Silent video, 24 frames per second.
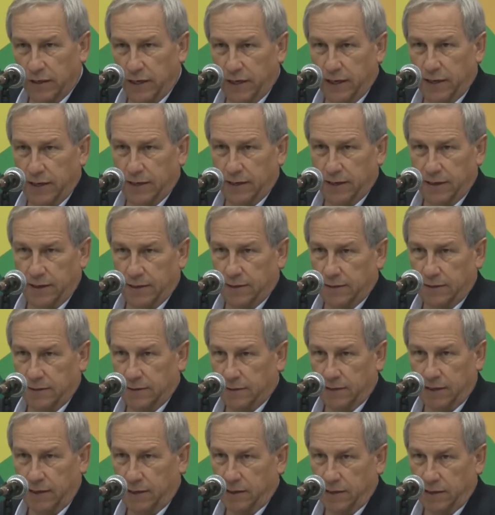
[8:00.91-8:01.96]
eh,
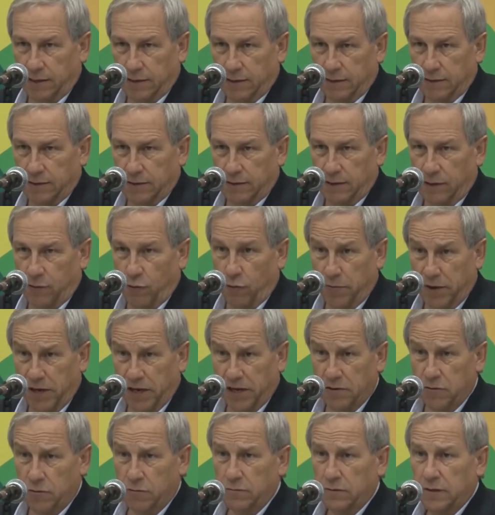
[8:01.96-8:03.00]
del,
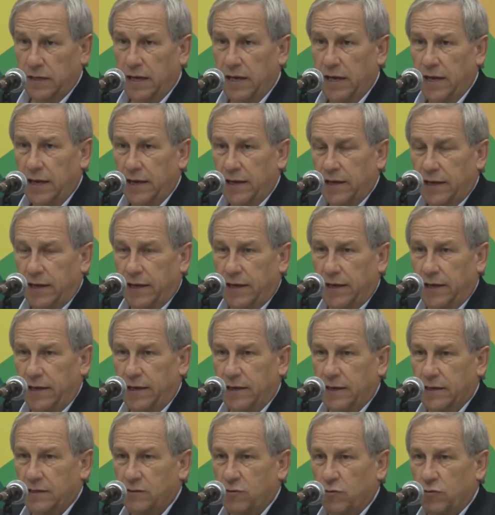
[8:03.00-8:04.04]
gobierno
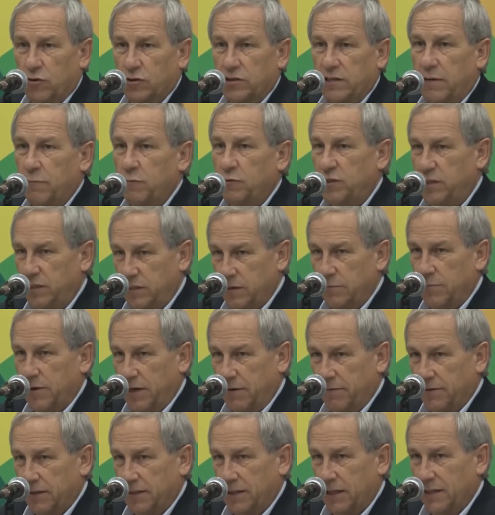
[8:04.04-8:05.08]
y esto nos da muchísima
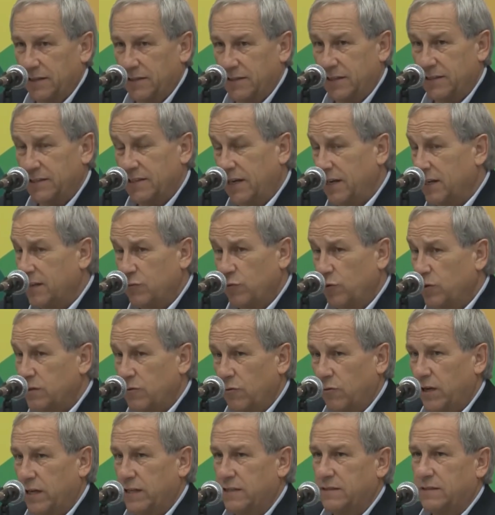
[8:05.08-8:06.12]
libertad. Así es que eso es
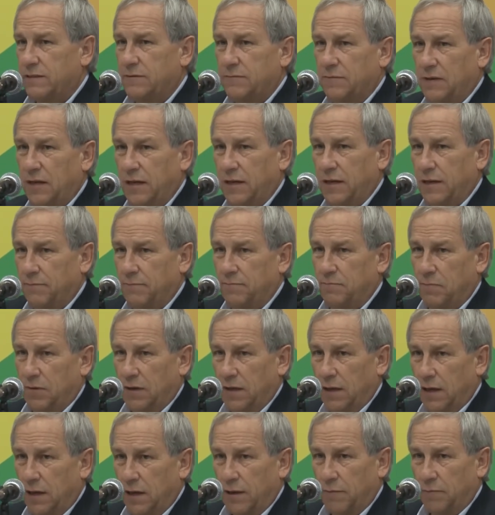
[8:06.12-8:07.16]
lo que es eh,
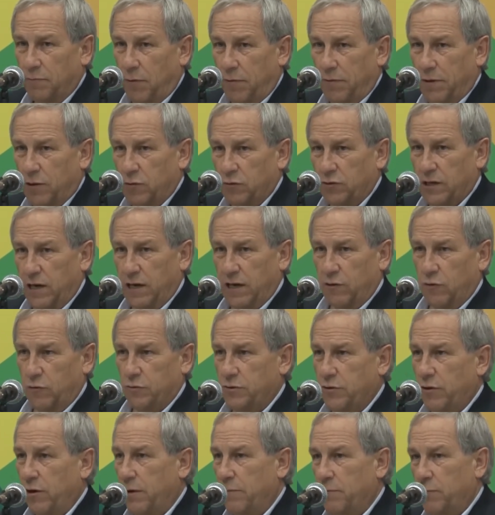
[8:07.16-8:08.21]
Puebla contra la
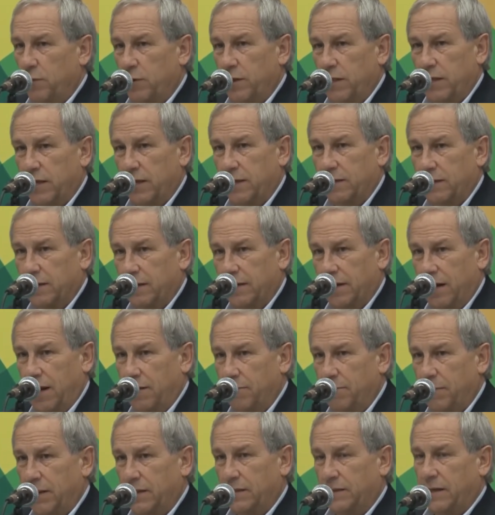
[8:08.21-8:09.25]
corrupción la impunidad.
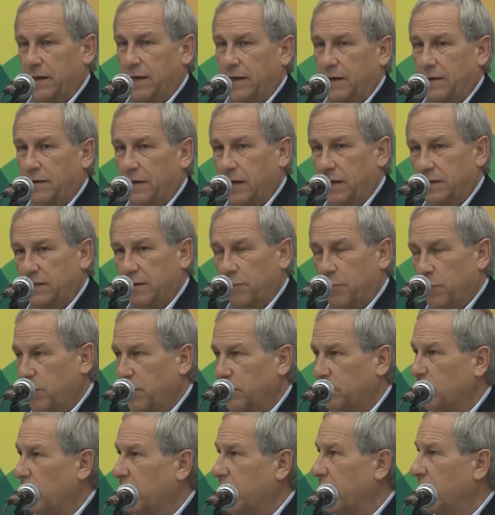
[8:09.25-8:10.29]
Realmente este
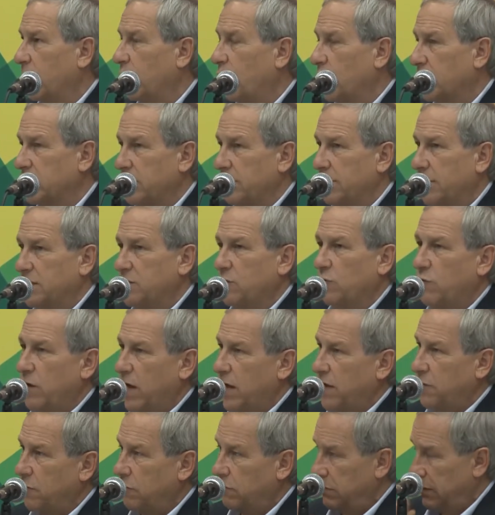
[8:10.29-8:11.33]
proyecto arrancó hace más de un
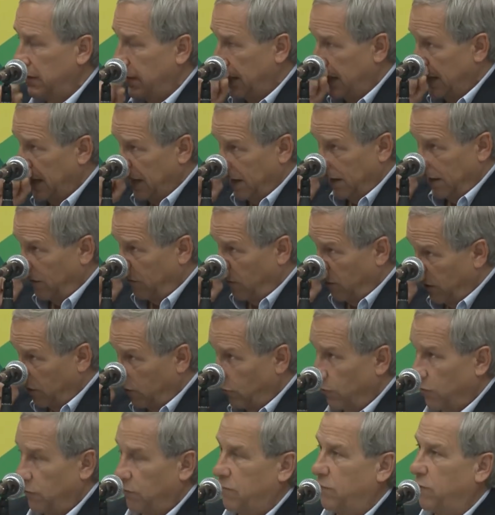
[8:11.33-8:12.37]
año.
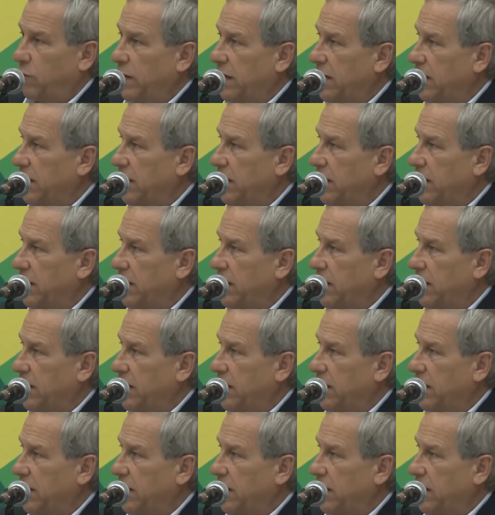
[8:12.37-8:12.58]
Cuando fui